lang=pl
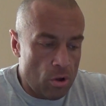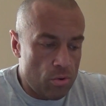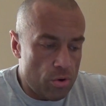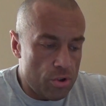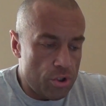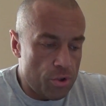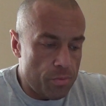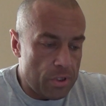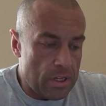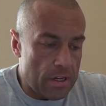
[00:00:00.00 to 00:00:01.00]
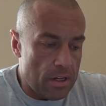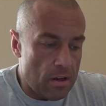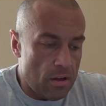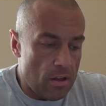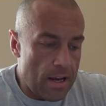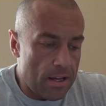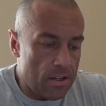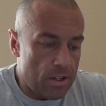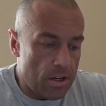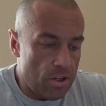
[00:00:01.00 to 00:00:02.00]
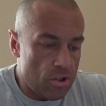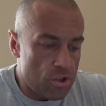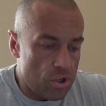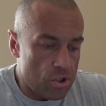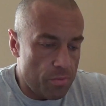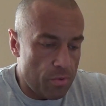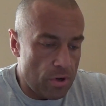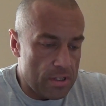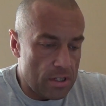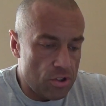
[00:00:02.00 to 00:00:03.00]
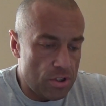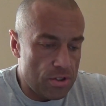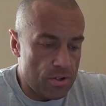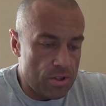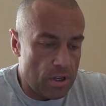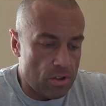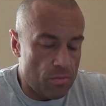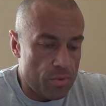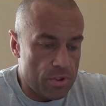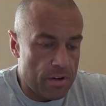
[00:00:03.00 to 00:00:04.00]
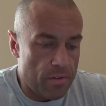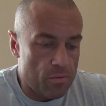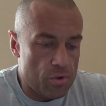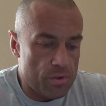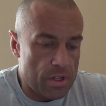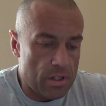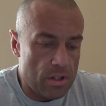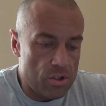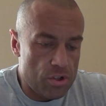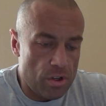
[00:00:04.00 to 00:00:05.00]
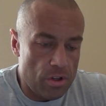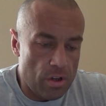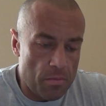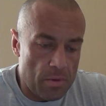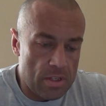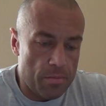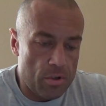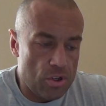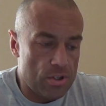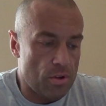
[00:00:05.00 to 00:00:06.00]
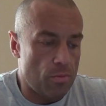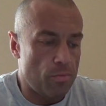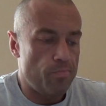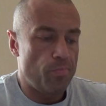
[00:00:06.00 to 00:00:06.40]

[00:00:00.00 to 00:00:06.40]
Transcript: Tu rodzi się pytanie, jaki trening szczerze polecasz i co z dietą? Pozdrawiam Cię serdecznie i niech masa będzie z Tobą.